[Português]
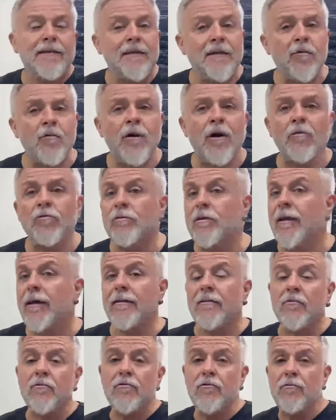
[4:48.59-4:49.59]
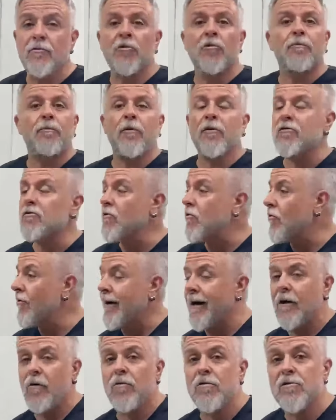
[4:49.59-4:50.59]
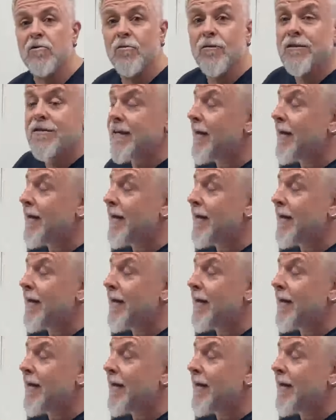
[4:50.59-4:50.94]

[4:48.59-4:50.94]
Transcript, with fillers: não altera o número. Eu posso colocar quantos eu